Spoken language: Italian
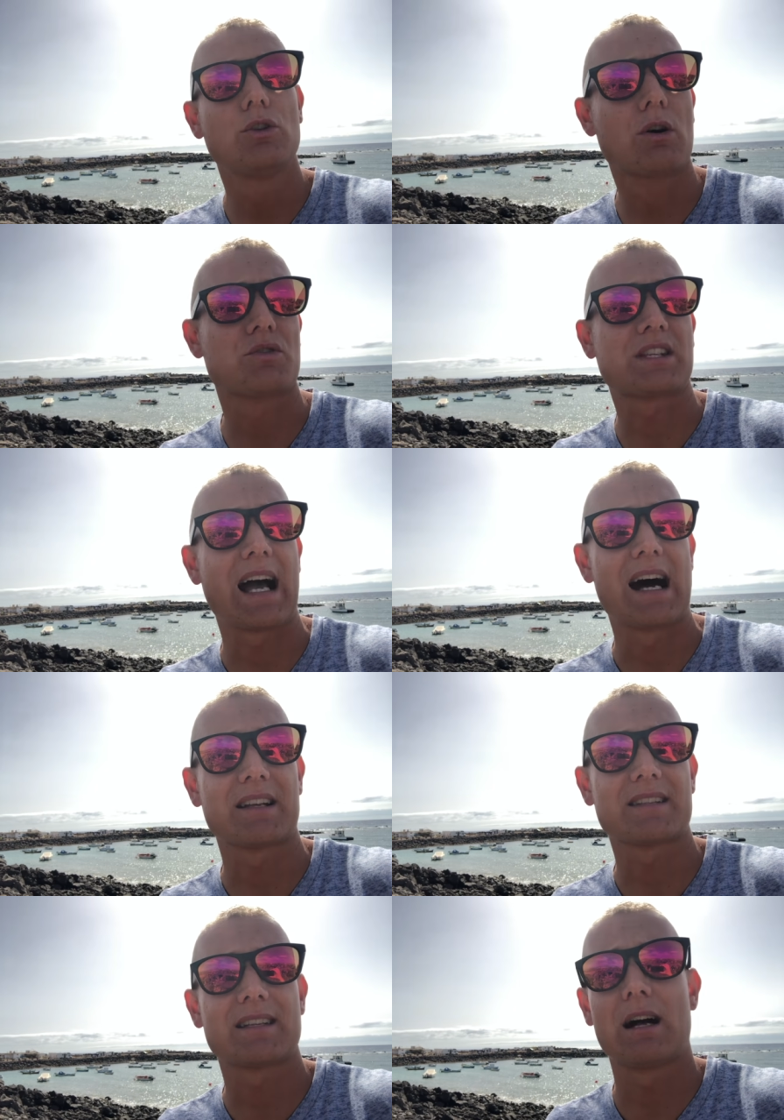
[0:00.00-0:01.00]
Non
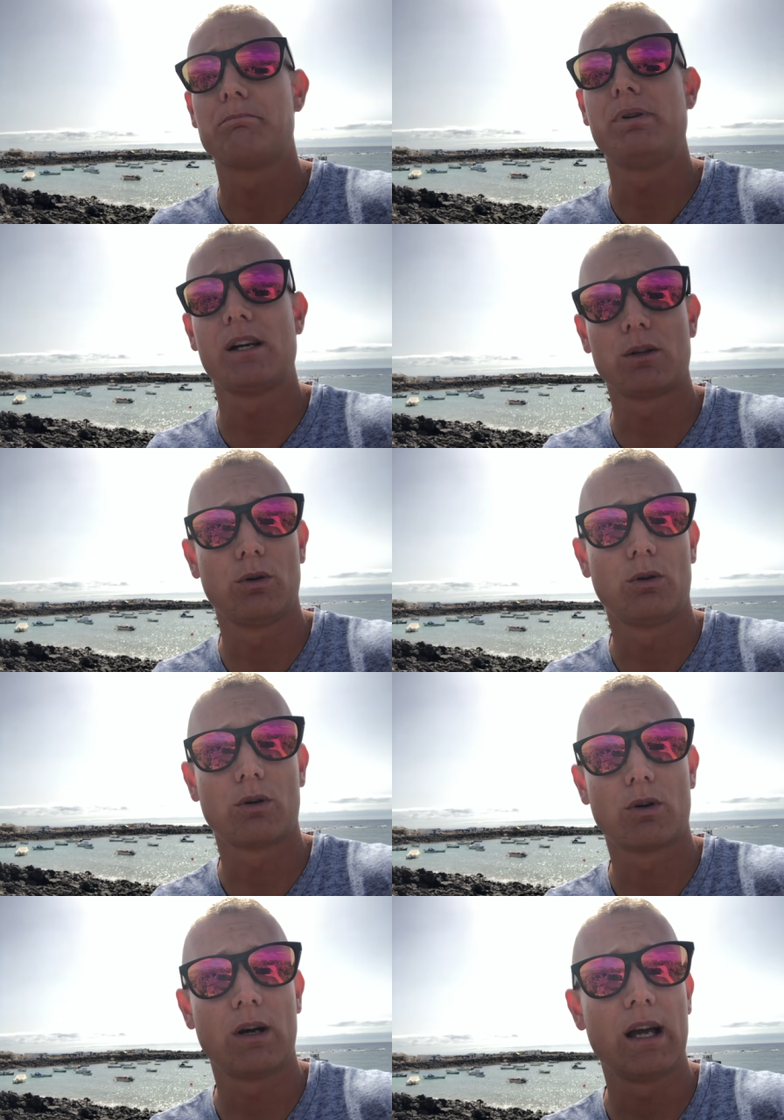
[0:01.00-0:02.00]
scarsa per
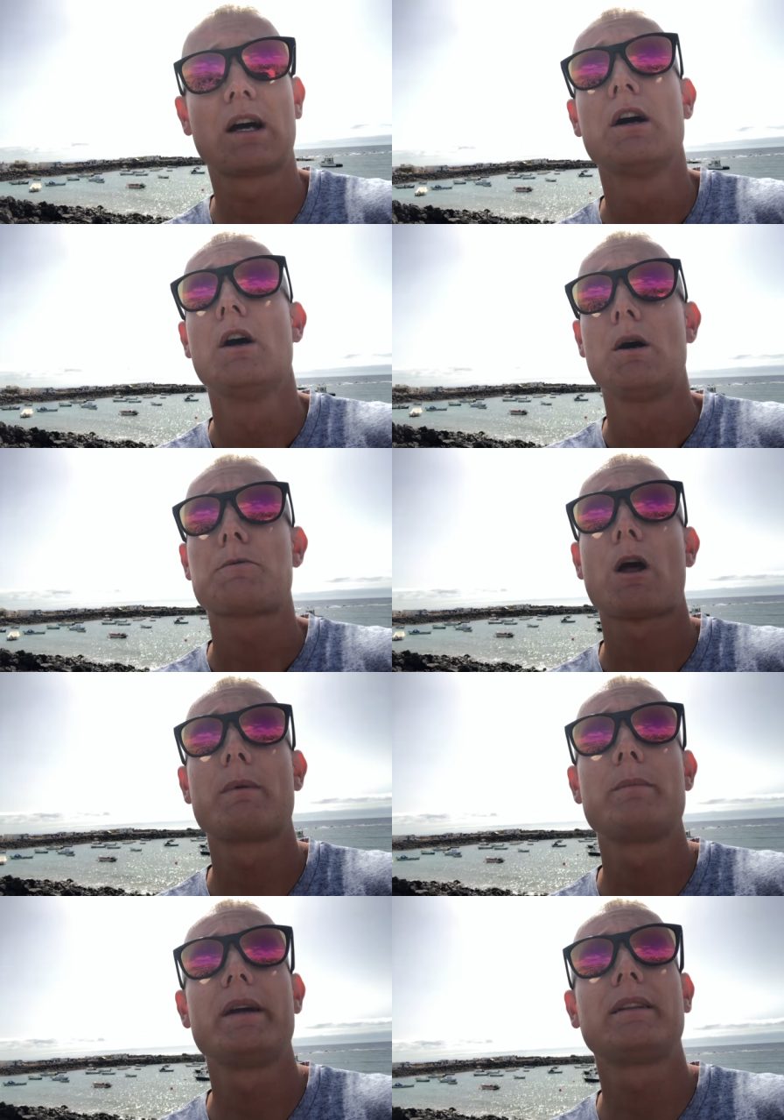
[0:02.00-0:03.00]
loro, eh.
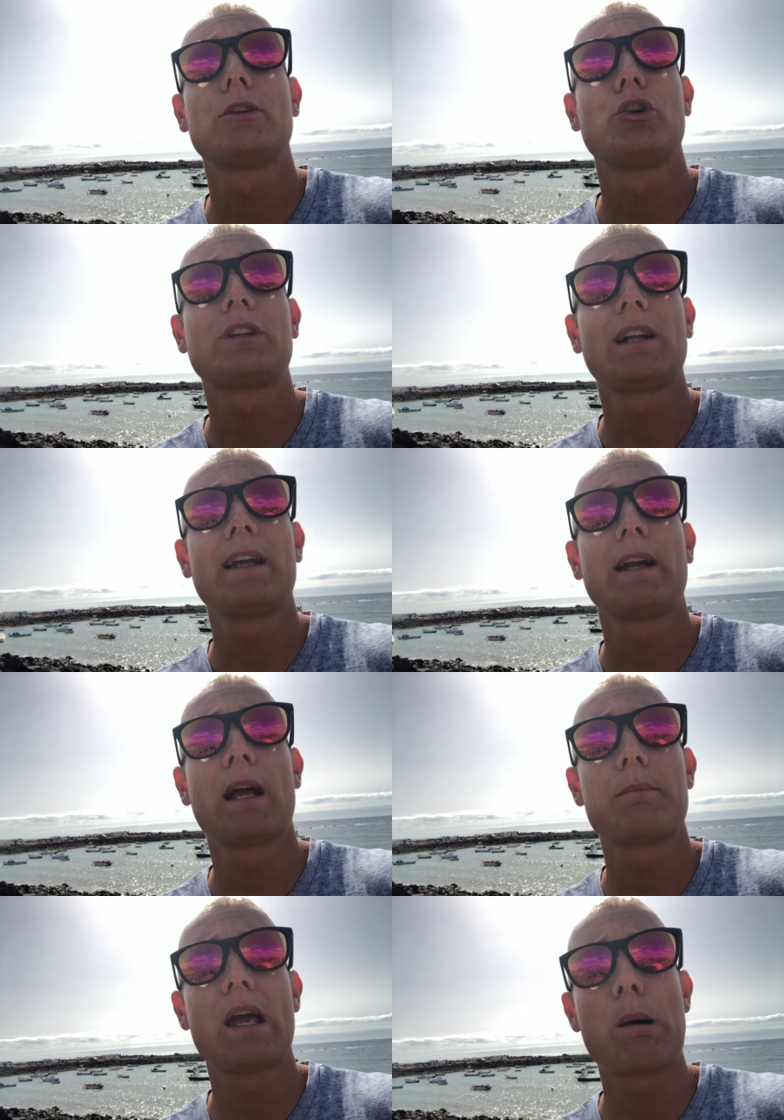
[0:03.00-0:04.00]
probabilmente noi italiani
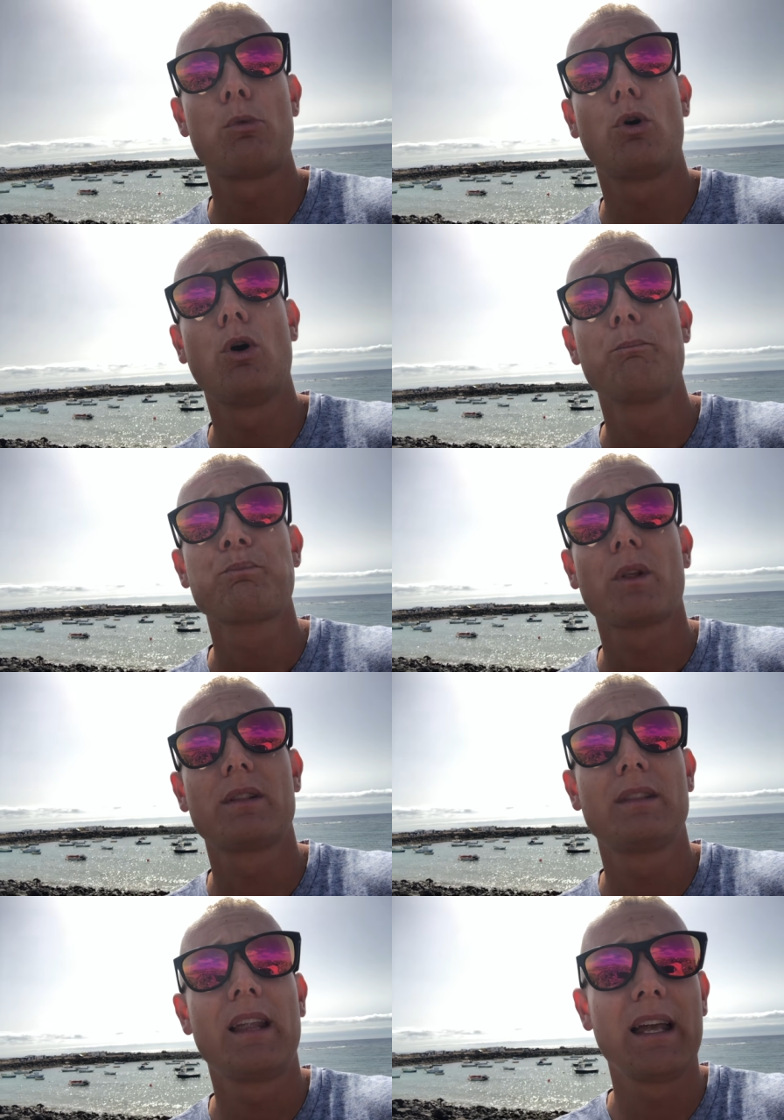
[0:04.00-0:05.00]
abbiamo
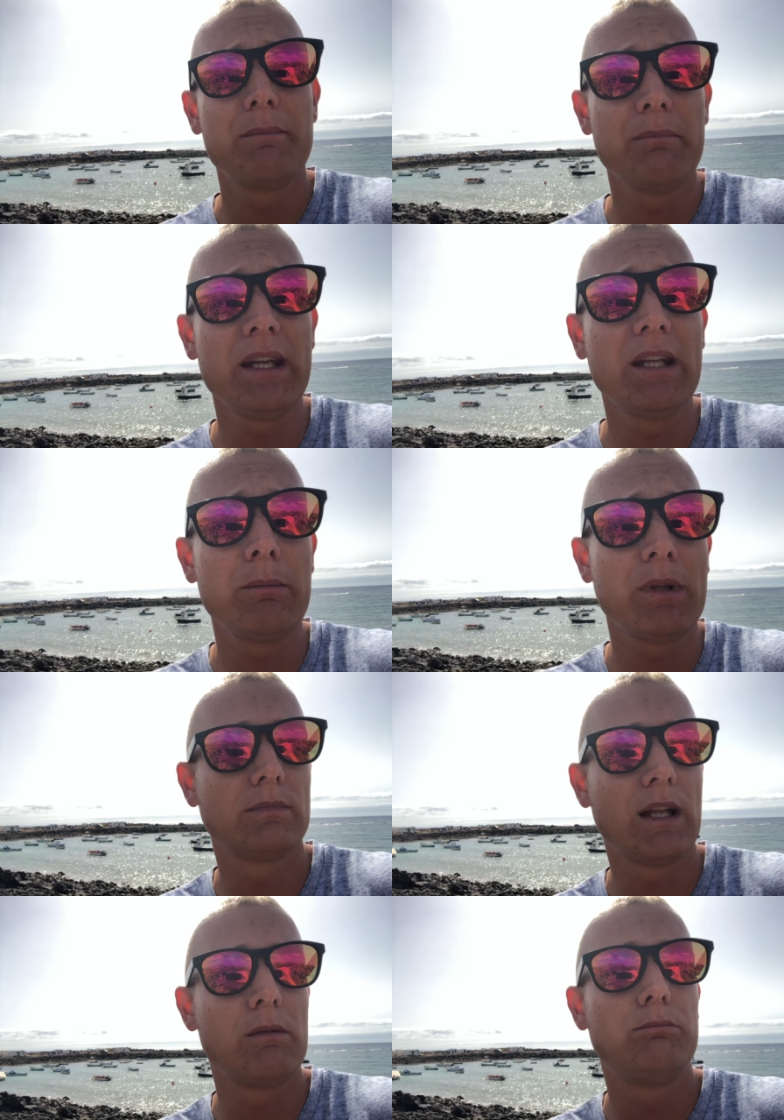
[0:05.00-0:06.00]
dei minimi
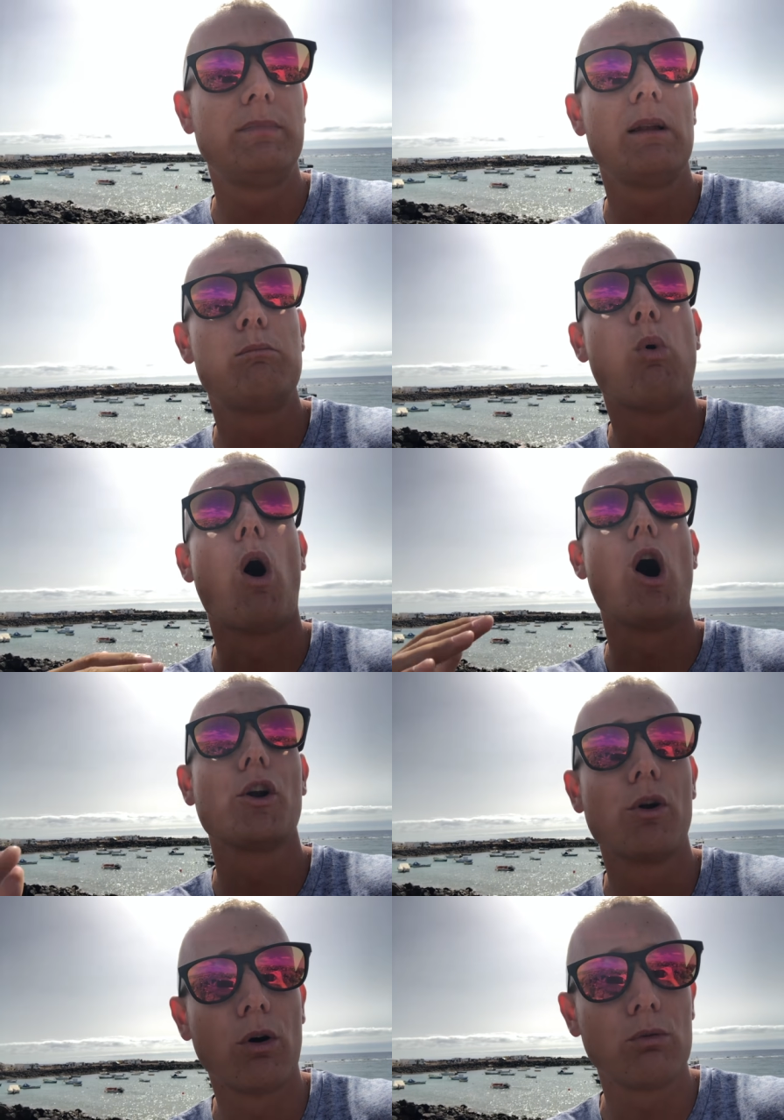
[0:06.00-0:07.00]
del, del,
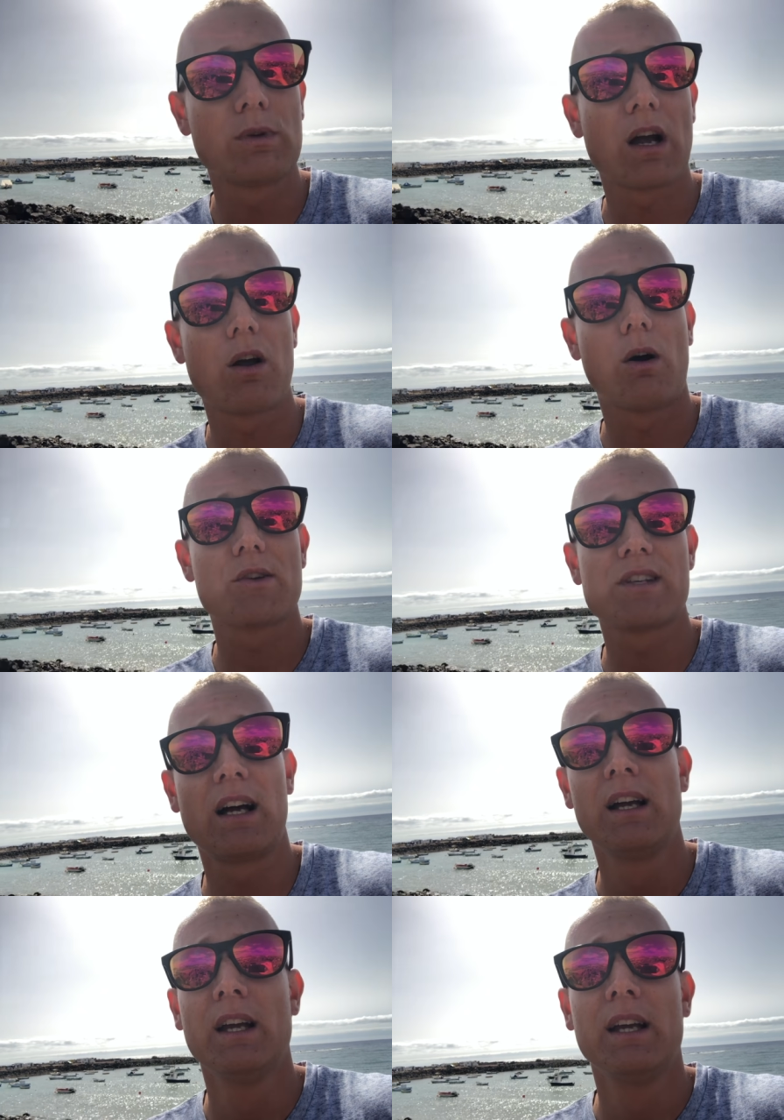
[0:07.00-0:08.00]
buono una
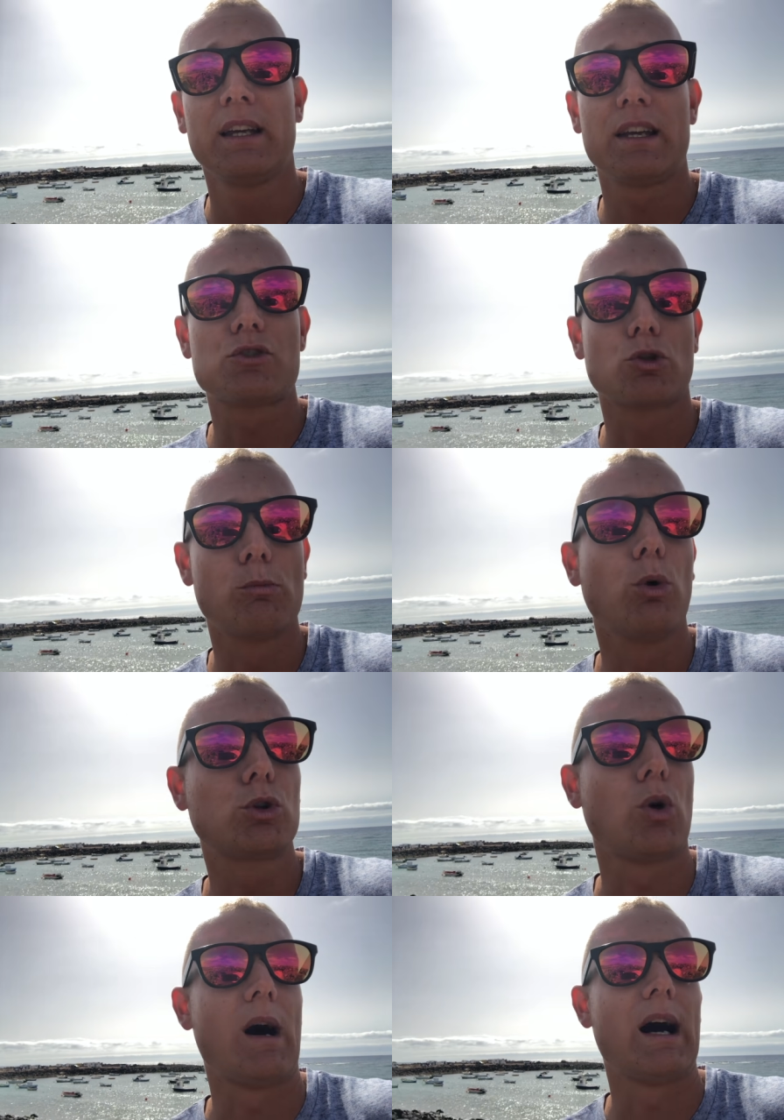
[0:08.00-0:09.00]
cosa che sono molto